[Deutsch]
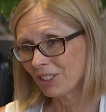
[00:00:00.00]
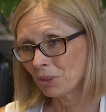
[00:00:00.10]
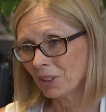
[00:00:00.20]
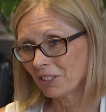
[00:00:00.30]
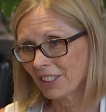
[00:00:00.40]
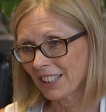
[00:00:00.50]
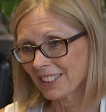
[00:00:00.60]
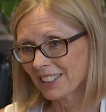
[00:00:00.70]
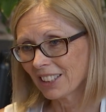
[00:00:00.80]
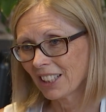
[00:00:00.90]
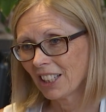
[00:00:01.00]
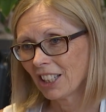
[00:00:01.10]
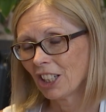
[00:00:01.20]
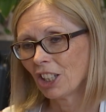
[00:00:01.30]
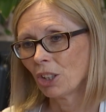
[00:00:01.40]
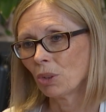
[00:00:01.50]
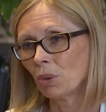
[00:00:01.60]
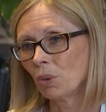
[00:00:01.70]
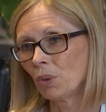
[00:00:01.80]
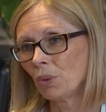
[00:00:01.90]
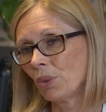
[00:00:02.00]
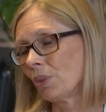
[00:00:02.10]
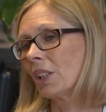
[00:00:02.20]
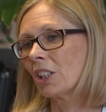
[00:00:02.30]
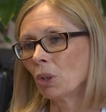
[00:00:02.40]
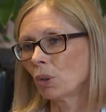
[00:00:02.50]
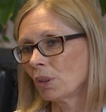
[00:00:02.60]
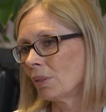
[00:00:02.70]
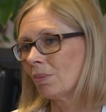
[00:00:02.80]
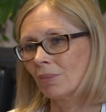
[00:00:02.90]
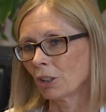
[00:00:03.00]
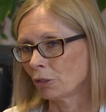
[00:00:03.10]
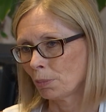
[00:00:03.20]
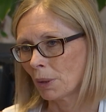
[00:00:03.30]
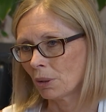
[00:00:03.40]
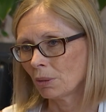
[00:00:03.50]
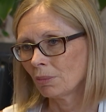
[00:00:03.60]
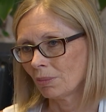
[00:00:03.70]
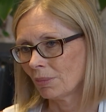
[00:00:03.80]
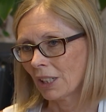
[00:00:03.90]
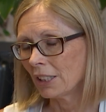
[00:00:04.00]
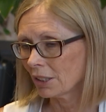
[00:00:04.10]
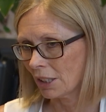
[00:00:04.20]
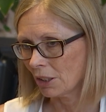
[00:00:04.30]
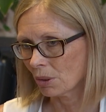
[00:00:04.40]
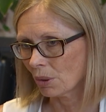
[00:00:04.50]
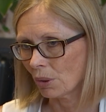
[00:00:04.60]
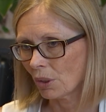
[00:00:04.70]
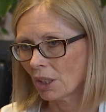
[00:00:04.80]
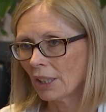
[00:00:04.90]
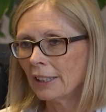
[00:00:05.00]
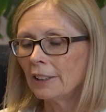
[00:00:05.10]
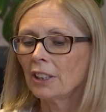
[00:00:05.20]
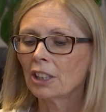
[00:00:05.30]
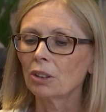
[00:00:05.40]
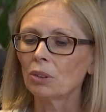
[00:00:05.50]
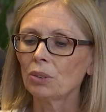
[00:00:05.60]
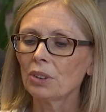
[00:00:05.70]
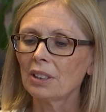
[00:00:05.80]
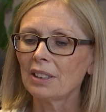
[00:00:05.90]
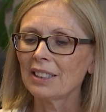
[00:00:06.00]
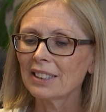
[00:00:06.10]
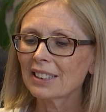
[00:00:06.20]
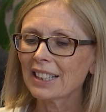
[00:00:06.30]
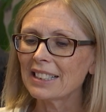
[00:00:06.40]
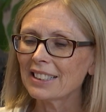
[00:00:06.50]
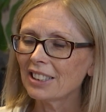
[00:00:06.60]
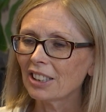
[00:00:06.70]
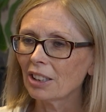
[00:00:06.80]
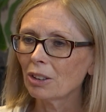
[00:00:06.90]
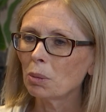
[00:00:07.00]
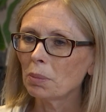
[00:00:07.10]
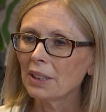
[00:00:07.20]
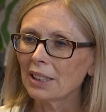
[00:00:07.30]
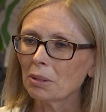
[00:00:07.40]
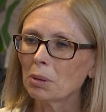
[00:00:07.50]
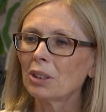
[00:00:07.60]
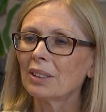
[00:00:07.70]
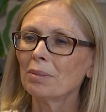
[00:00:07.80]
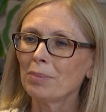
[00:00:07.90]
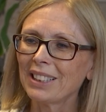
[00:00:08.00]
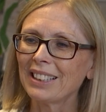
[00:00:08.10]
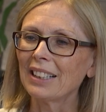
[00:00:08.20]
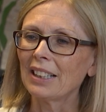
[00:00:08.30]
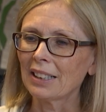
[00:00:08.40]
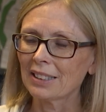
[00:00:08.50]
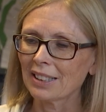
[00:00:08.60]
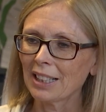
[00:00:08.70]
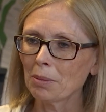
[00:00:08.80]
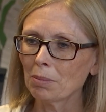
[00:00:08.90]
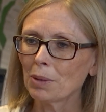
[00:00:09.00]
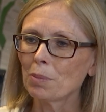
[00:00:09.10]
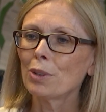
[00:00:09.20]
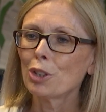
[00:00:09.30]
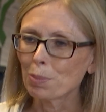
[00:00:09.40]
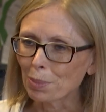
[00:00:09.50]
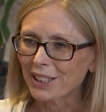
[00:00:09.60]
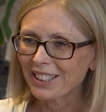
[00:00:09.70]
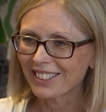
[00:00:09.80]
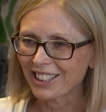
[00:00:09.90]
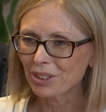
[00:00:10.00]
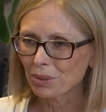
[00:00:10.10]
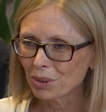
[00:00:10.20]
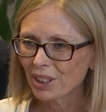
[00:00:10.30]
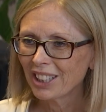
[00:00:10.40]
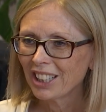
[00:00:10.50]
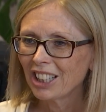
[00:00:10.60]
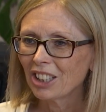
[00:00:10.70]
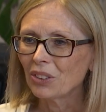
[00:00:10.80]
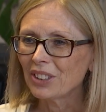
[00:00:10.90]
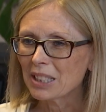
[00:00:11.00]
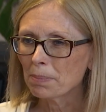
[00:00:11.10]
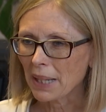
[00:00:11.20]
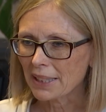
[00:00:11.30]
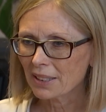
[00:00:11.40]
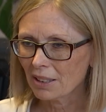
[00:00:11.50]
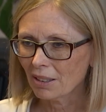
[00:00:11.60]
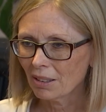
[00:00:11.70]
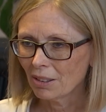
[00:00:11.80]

in Hungerphasen und, oder Knochenaufbau, alles geht zurück. Und diese Trends sind ja dann kombiniert aber mit extremem Sport dazu. Und das passt ja